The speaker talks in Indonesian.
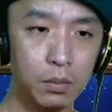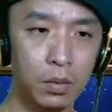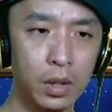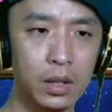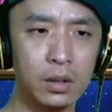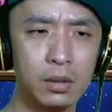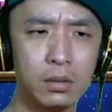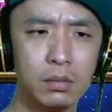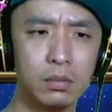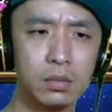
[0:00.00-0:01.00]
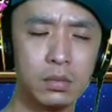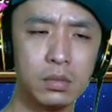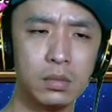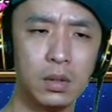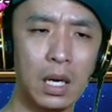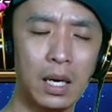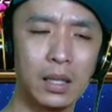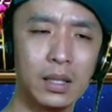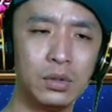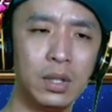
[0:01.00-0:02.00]
mungkin nggak
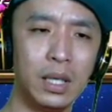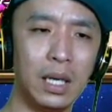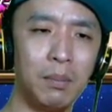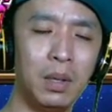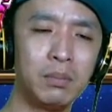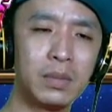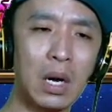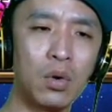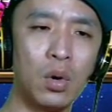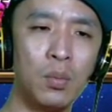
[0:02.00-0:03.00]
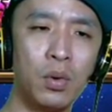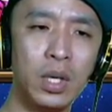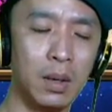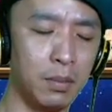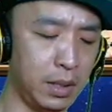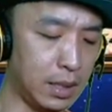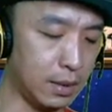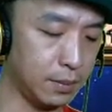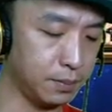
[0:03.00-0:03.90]
ngerti juga deh belum tahu kombonya yang benar.